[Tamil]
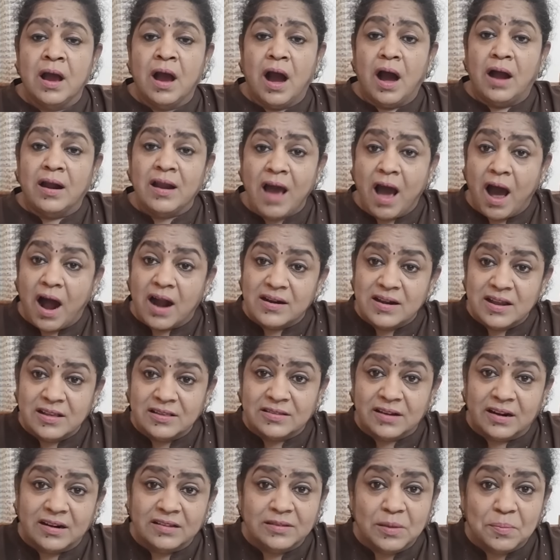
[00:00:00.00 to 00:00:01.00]
ஆனால்
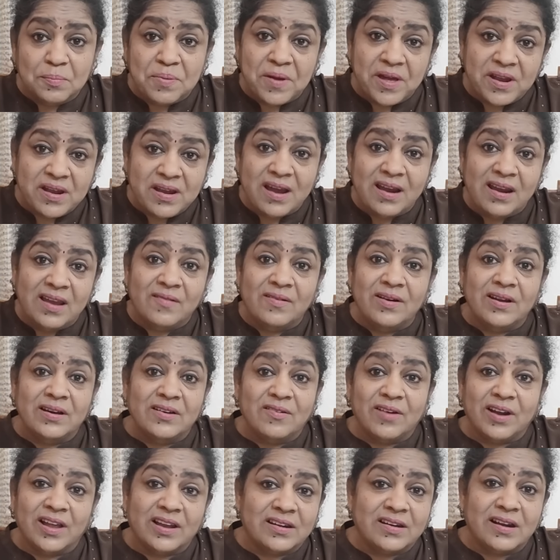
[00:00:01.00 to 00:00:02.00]
அடுத்தடுத்து பெரிய
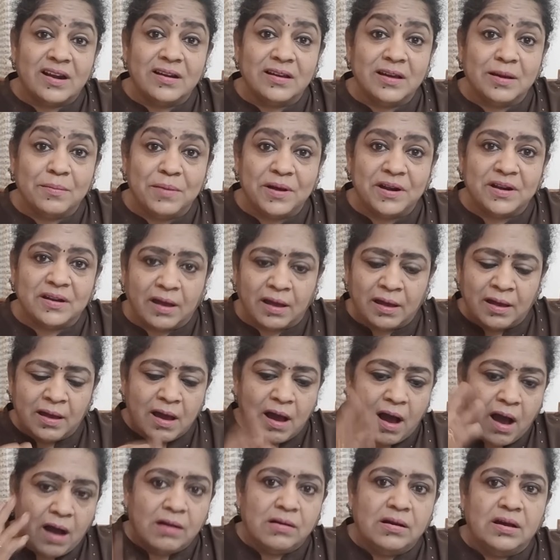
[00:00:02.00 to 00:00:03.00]
லெவலுக்கு வளர்றானுங்க பாருங்க
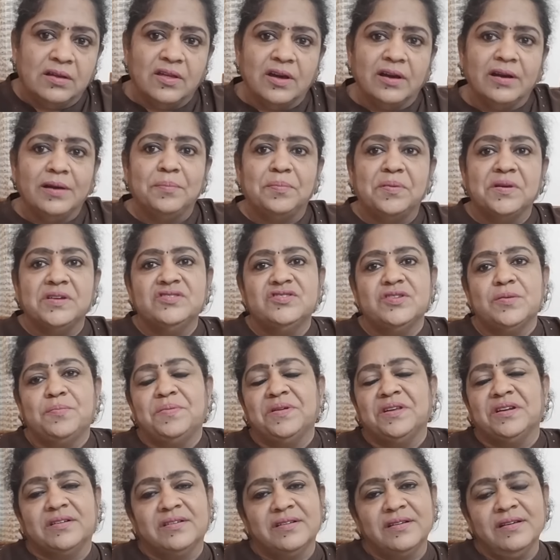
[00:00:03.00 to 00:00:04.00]
அங்கே தாங்க
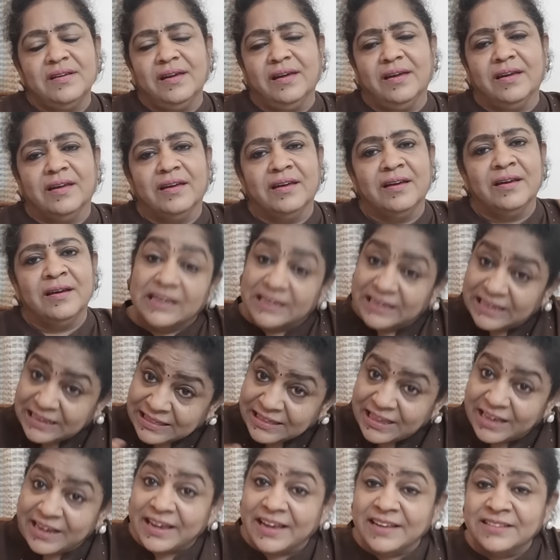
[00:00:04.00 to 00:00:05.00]
பிஜேபி இருக்குது
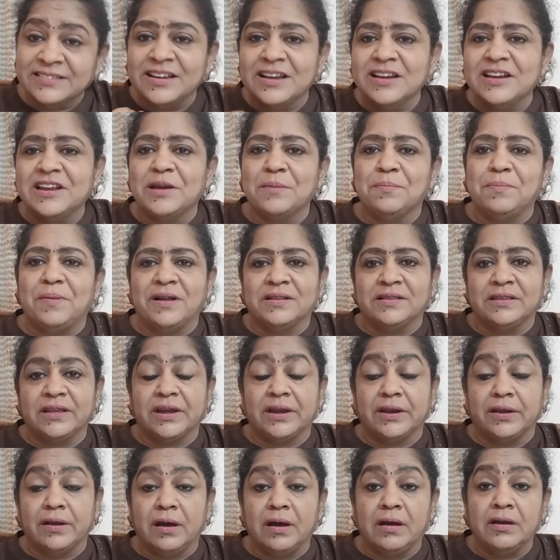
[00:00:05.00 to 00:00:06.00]
இந்த கேஸ்ல நீங்க
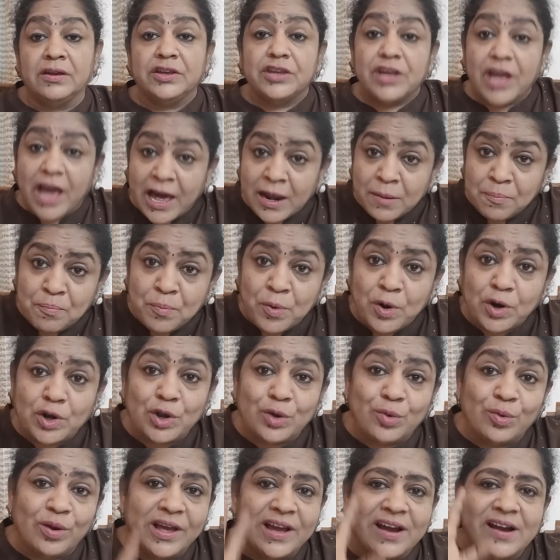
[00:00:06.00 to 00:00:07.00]
பாத்தீங்கன்னா
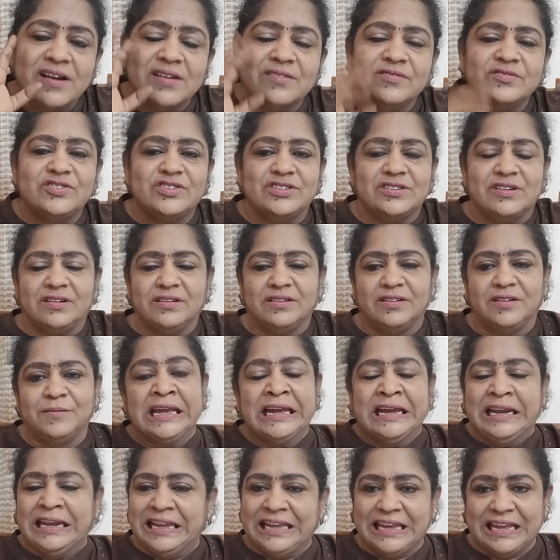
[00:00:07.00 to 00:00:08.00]
ஏர்போர்ட்டுக்குள்ளேயே கடை வச்சிருக்கானுங்க
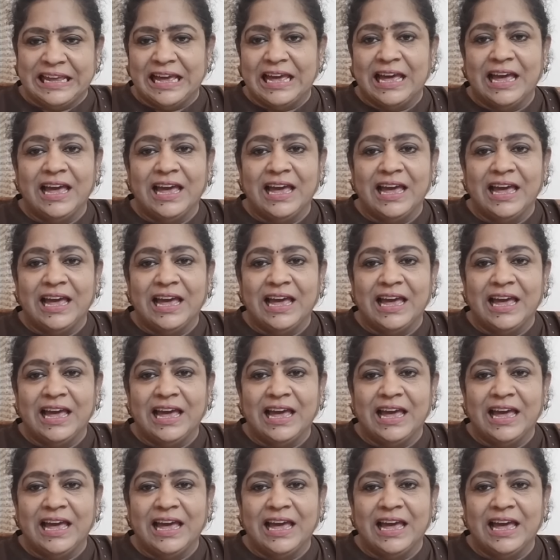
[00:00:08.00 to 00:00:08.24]
நீங்க